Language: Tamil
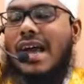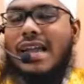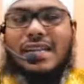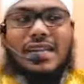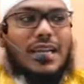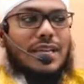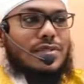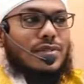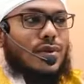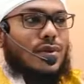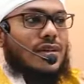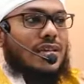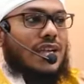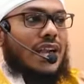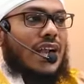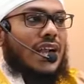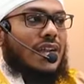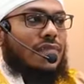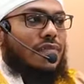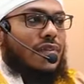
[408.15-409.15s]
அல்லாஹ்
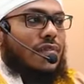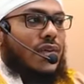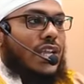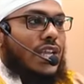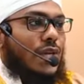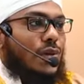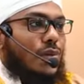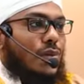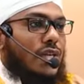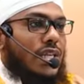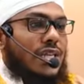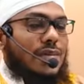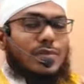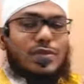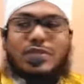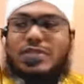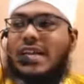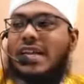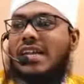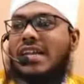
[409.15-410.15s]
சொல்கிறான்
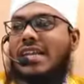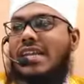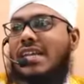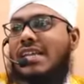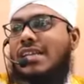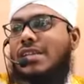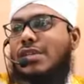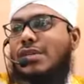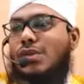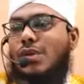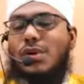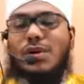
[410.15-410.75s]
முசல்லீன்